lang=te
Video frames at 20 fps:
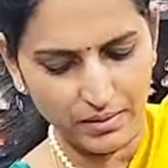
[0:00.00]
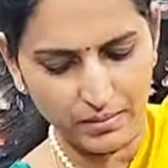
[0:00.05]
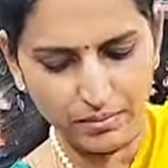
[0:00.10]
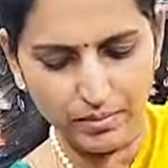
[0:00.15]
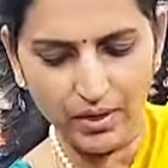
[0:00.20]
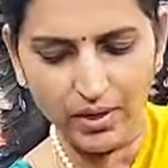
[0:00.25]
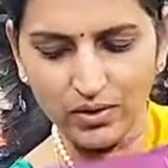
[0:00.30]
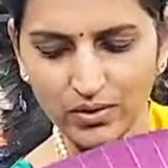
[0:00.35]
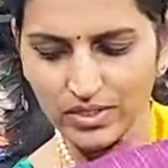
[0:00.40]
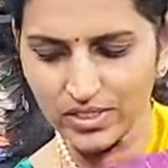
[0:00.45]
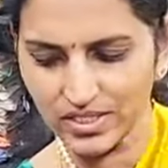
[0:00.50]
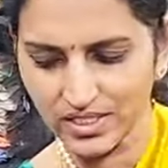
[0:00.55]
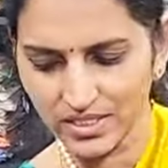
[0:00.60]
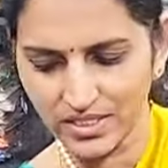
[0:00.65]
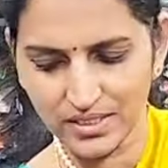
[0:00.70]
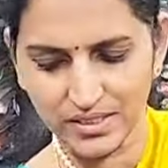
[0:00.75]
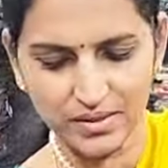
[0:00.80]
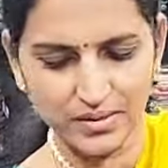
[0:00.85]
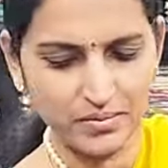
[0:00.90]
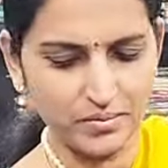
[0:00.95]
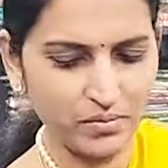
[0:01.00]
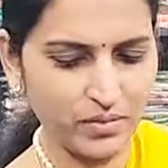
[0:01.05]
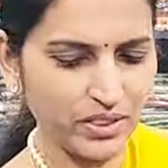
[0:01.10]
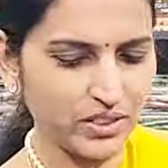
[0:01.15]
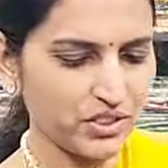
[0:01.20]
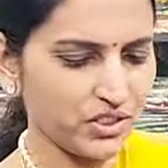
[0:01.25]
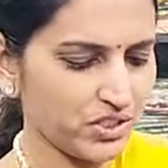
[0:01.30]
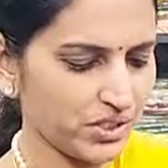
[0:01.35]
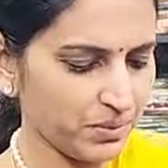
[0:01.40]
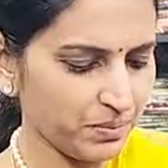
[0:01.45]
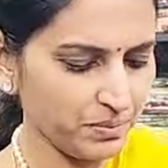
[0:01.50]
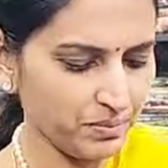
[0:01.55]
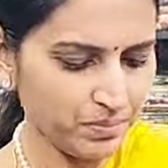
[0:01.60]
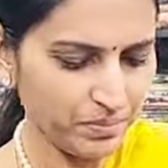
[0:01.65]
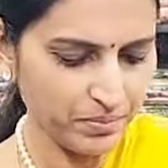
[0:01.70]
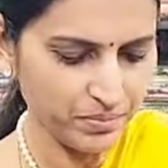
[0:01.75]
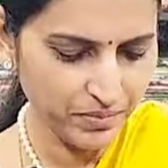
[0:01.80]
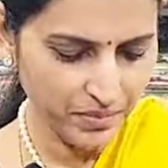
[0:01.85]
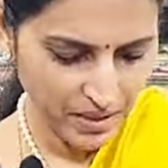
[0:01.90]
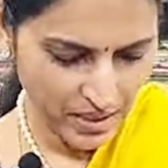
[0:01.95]
బ్లౌజ్ మంచి
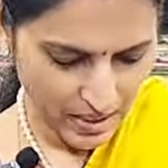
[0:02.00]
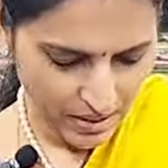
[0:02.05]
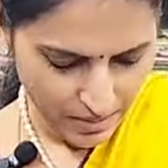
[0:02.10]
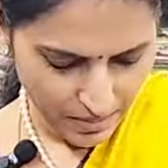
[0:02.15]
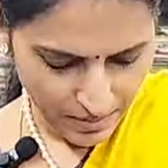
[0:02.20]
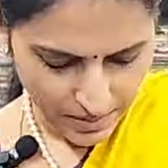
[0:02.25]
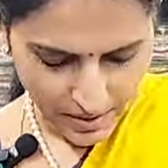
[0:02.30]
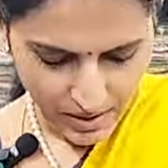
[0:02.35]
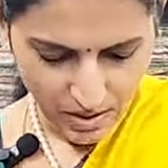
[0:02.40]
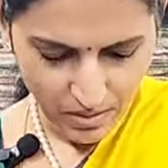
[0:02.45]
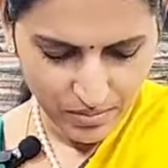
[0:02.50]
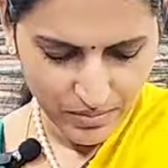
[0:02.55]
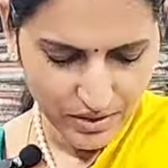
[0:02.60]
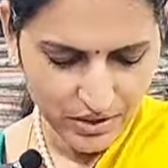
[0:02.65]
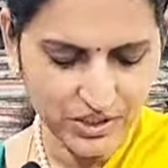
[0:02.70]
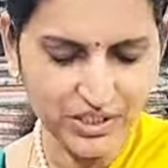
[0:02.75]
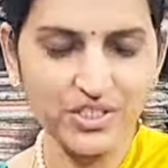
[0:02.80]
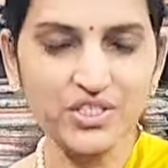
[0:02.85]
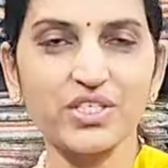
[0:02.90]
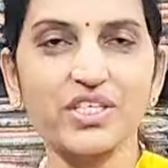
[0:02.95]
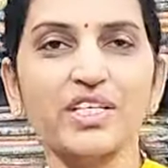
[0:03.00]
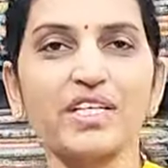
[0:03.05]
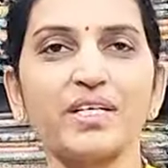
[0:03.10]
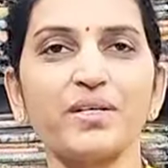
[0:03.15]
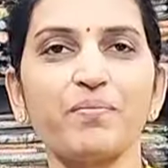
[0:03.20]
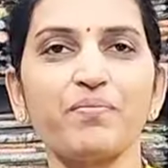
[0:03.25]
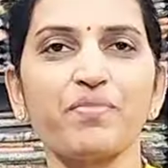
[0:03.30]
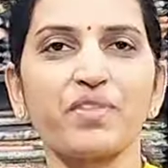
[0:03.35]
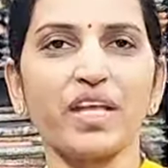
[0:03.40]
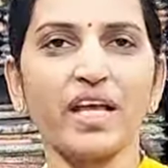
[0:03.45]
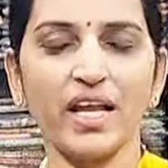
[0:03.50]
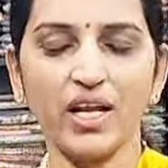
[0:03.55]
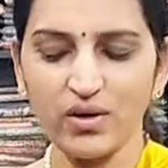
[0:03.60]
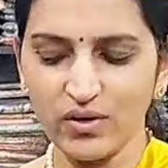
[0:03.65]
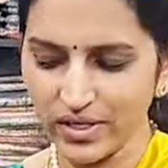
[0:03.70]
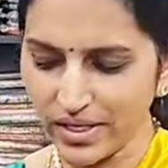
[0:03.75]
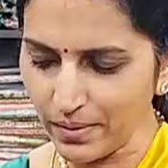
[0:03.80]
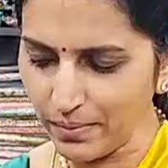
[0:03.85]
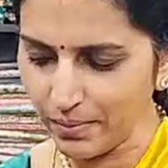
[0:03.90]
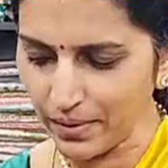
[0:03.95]
కాంబినేషన్ చూడండి
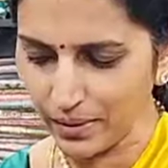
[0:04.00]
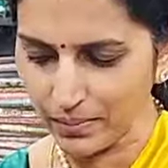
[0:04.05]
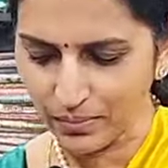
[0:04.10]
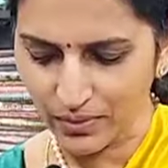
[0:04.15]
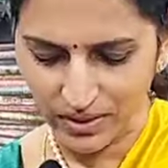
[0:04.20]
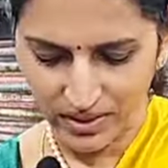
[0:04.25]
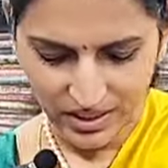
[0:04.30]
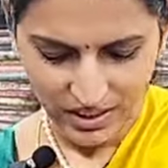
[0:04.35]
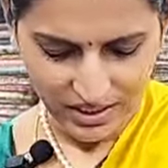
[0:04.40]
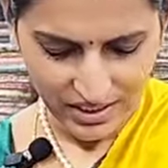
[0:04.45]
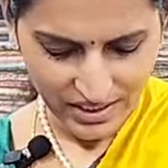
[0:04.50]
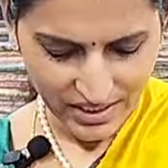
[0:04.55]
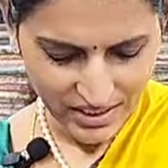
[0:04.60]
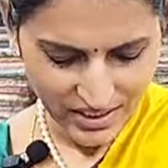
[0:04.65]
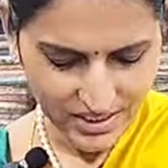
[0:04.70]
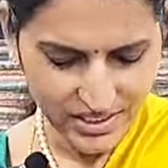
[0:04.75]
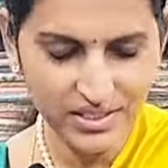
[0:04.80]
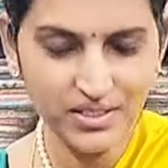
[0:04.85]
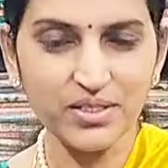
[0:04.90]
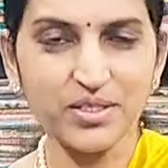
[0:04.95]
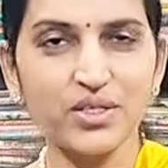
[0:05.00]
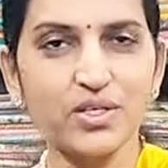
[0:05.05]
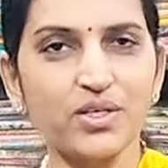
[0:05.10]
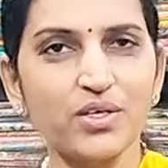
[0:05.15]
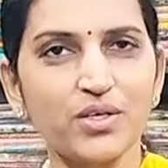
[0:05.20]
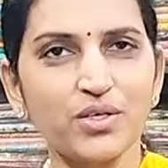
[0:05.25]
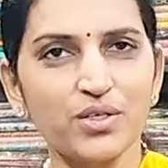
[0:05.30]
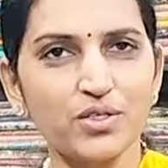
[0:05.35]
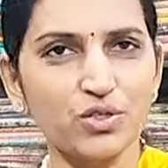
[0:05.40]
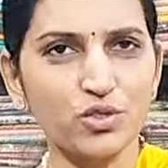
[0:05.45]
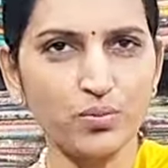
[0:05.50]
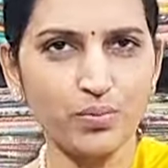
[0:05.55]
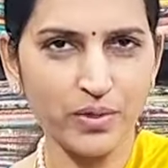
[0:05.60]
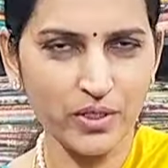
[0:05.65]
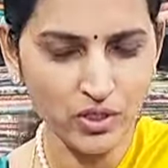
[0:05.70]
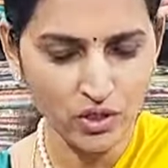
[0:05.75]
ఎల్లోకి పర్పుల్ కాంట్రాస్ట్ సూపర్